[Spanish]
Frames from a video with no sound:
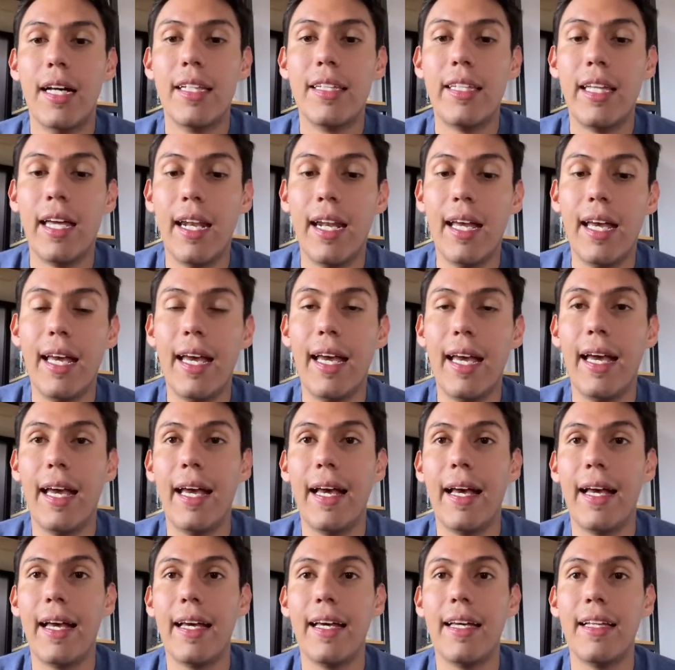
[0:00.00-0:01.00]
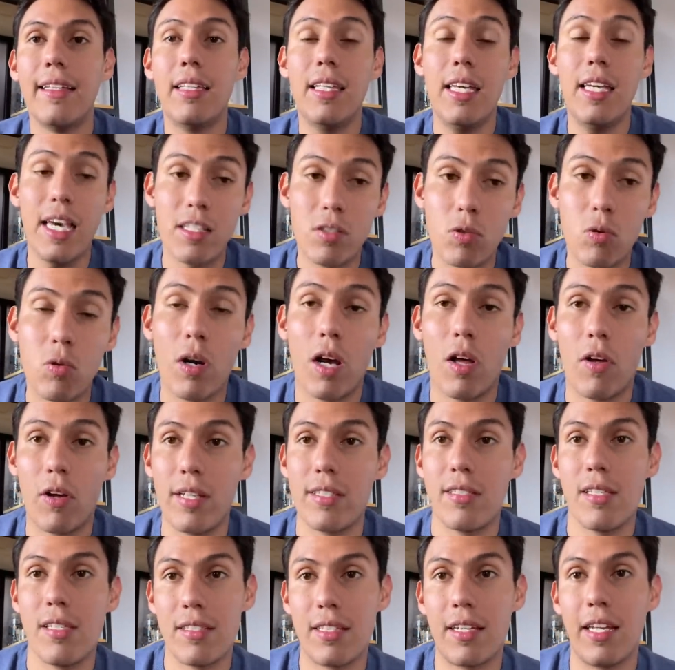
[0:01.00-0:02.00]
tiene 10
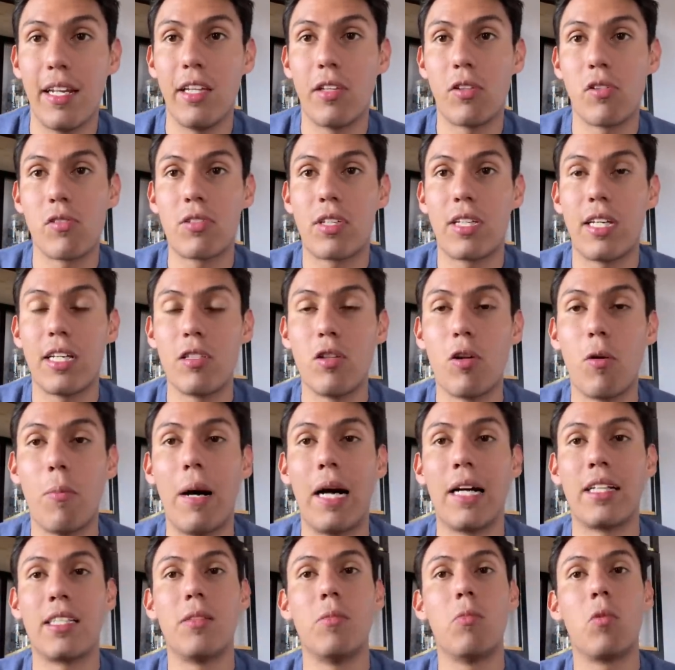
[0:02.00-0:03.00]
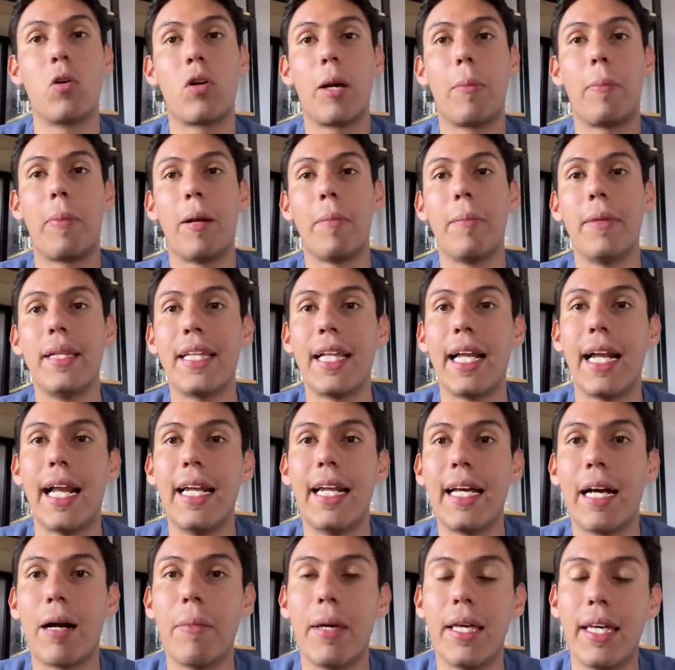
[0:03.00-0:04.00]
jugadores inscritos, que es lo más máximo que permite la
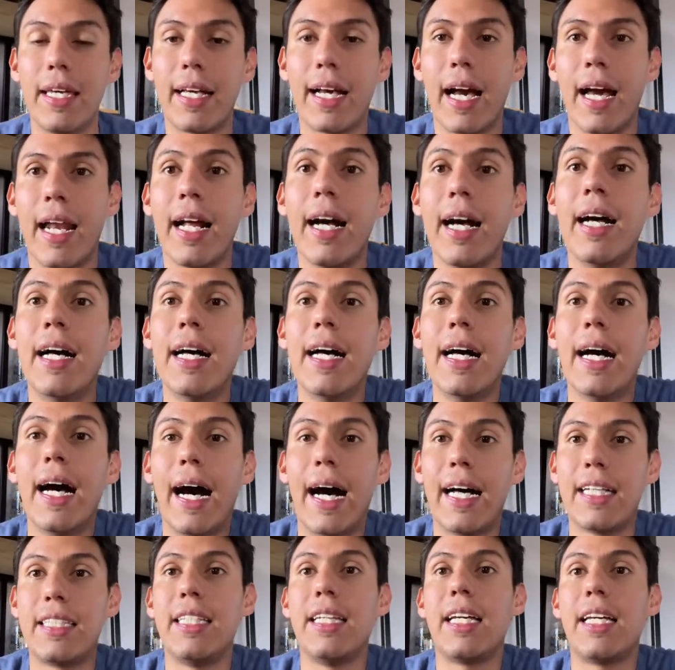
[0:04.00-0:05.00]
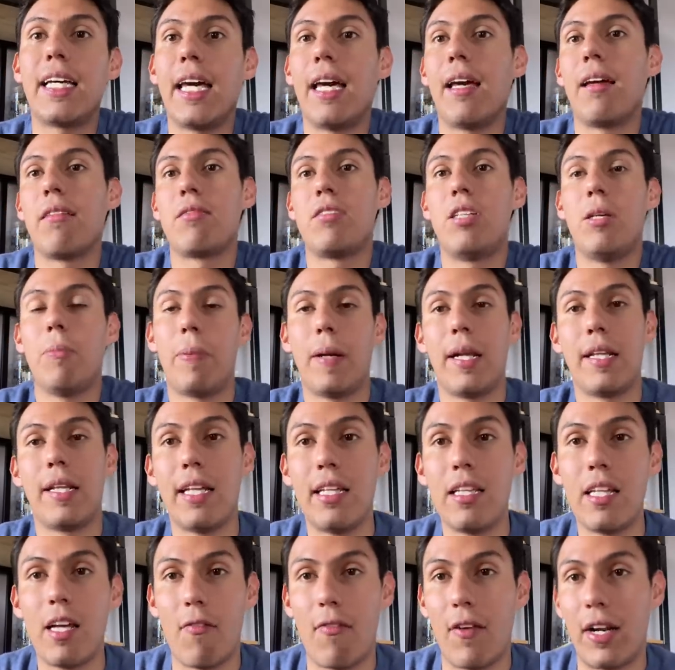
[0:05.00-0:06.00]
Liga Mexicana. Así que si
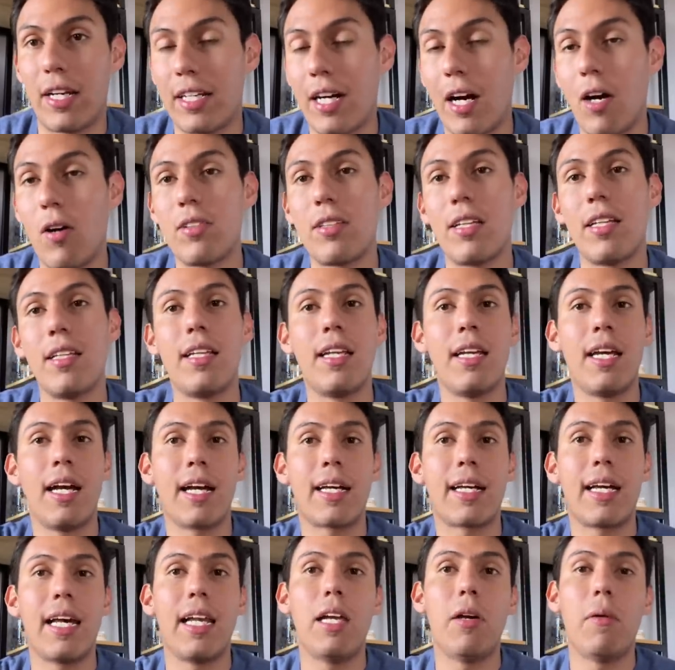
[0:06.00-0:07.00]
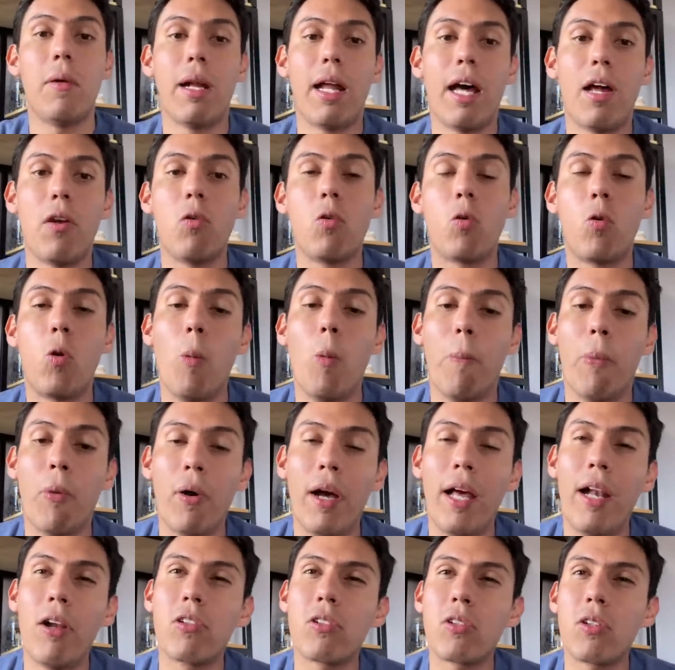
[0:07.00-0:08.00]
pretende a Falcao, tendría que liberar un cupo.
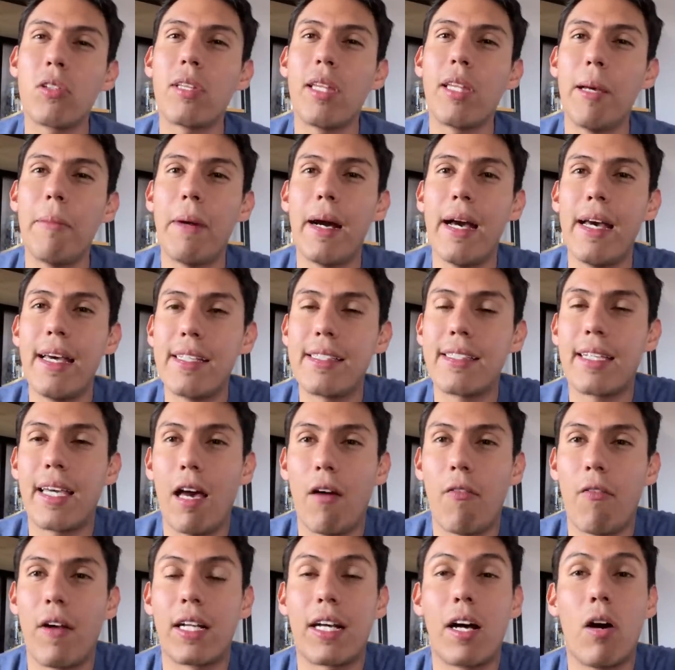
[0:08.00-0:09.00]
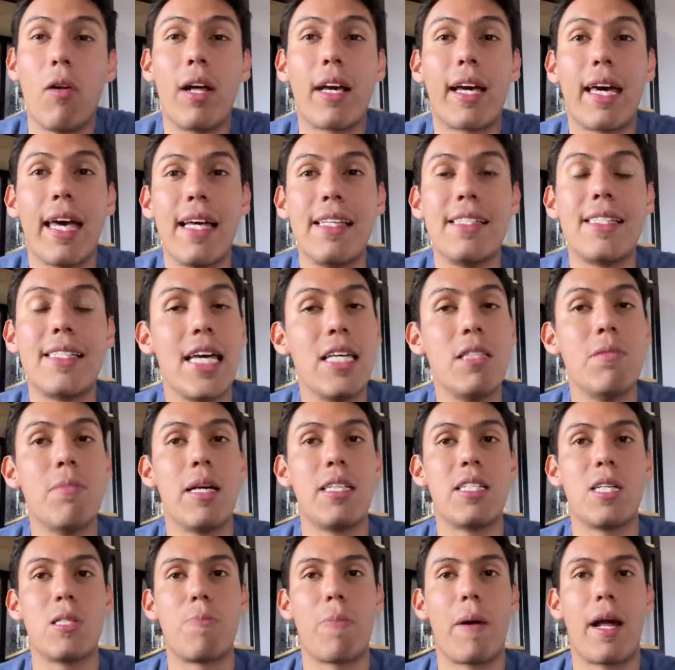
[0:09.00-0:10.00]
El otro tema es que a Falcao le quedan seis
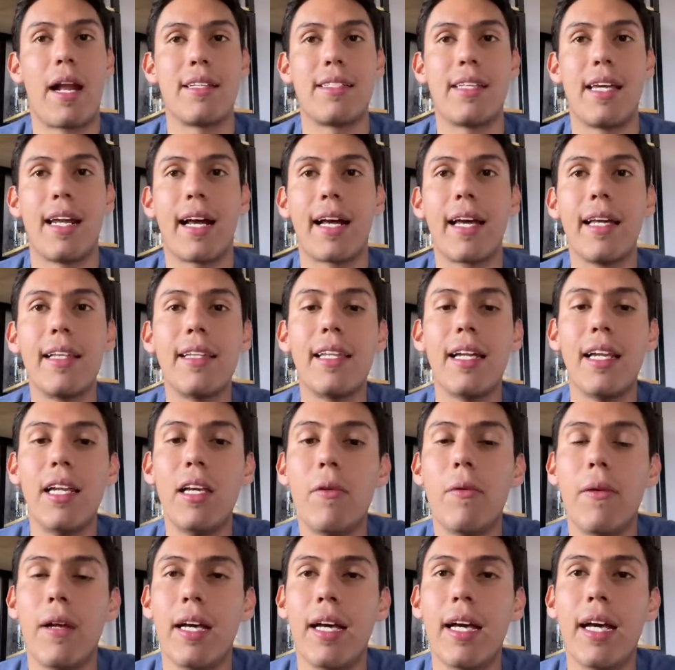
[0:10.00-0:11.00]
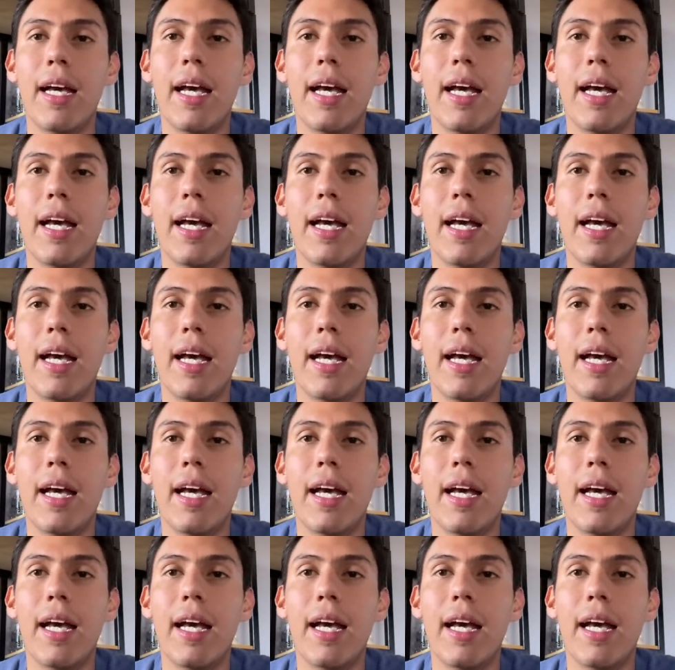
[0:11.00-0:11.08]
meses para ser agente libre.